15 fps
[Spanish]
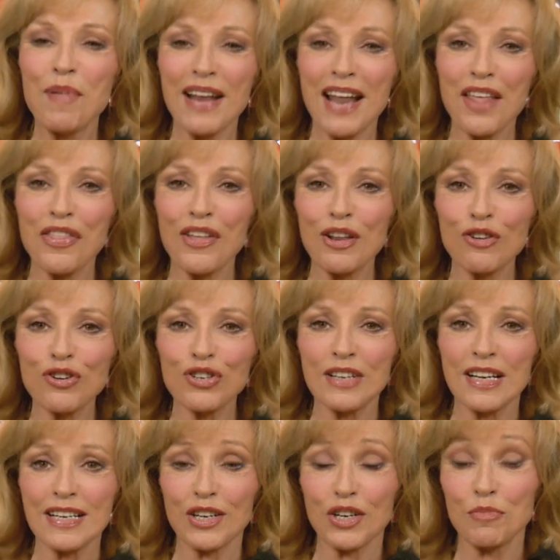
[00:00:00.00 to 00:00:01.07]
para haceros
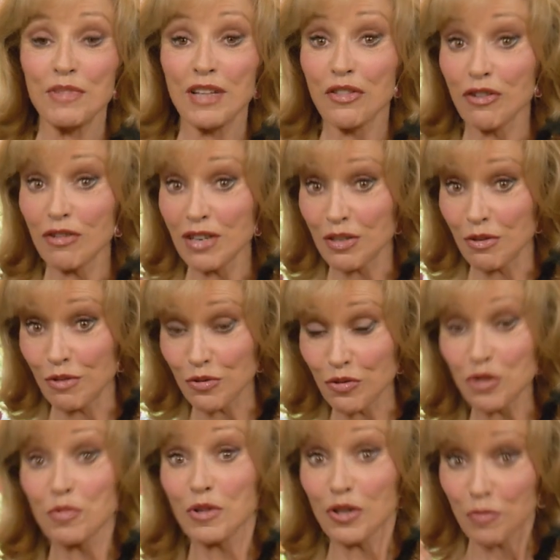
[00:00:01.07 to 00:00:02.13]
las recomendaciones de
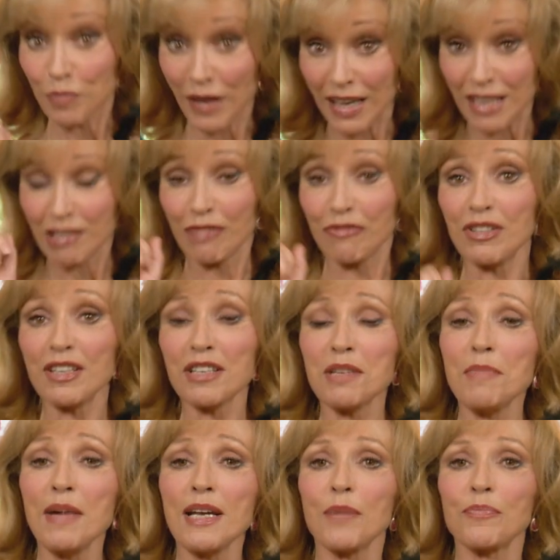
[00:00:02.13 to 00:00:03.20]
nuestros vídeos para este fin de
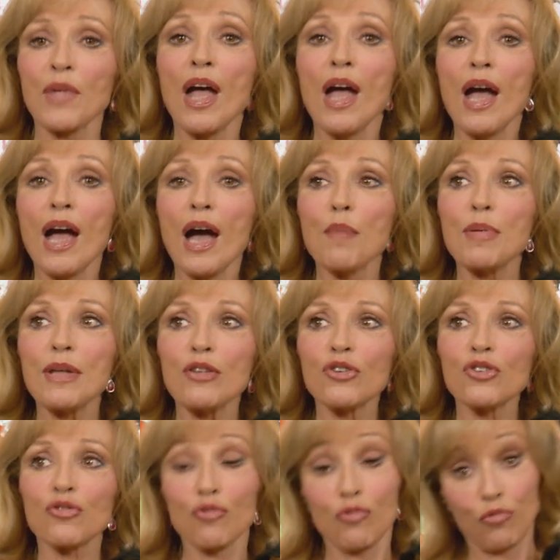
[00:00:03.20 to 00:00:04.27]
semana.
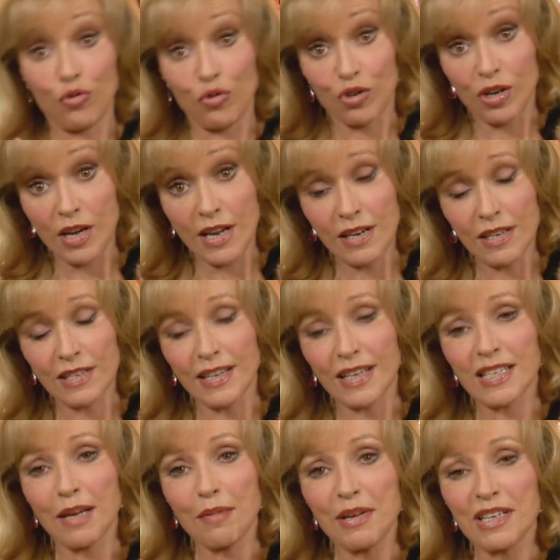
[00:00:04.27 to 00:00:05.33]
Vídeos cuyos links ya
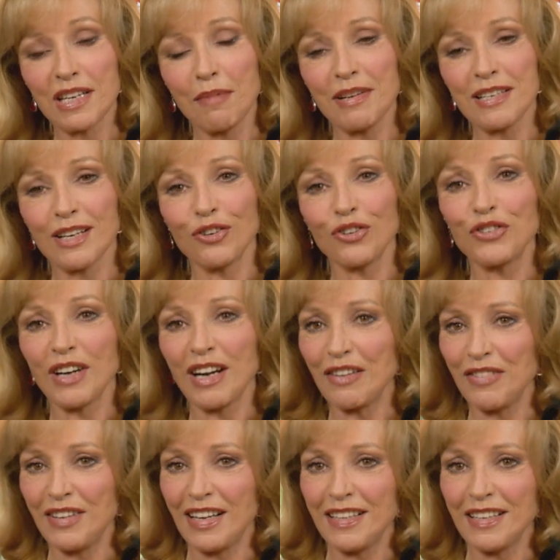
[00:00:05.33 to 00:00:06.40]
sabéis que vais a encontrar al
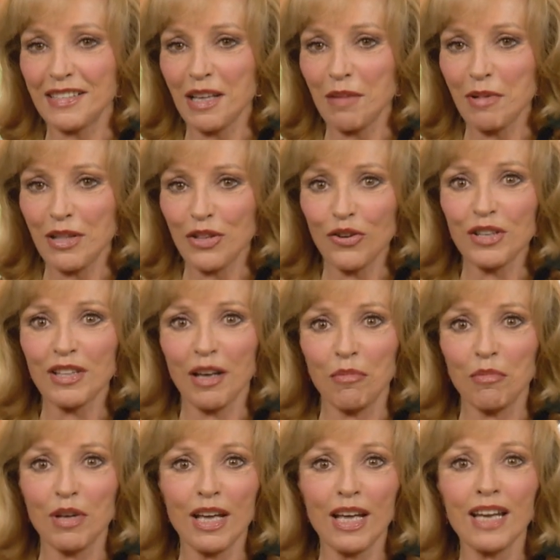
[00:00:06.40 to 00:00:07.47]
final de este vídeo y
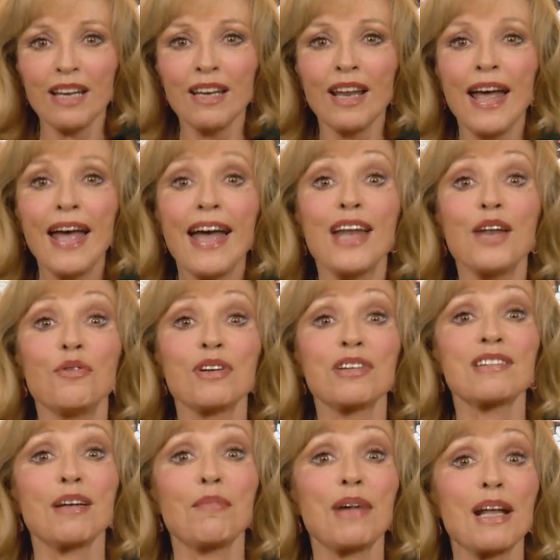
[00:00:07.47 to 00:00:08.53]
también en
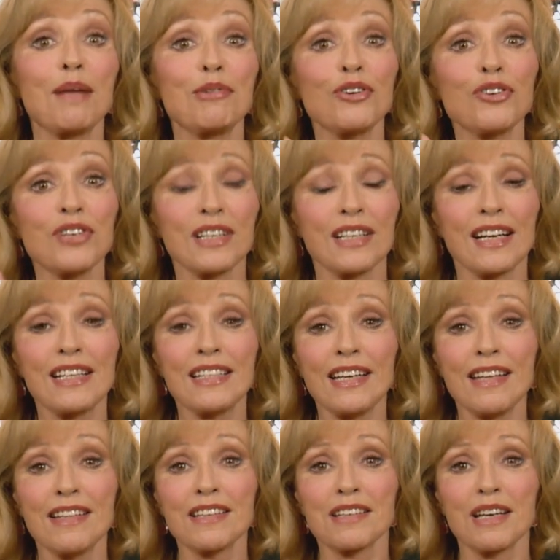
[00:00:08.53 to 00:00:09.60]
nuestra maravillosa cajita
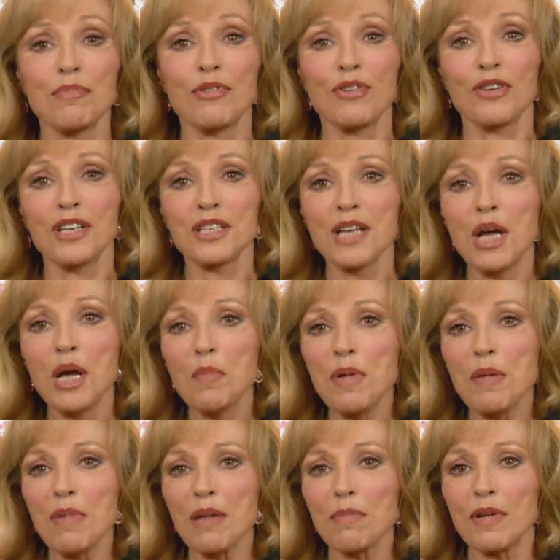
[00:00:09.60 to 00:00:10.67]
de descripciones.
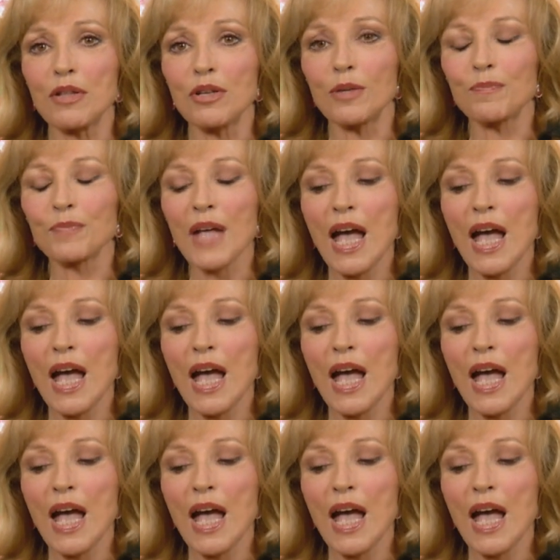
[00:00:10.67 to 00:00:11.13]
Primer vídeo.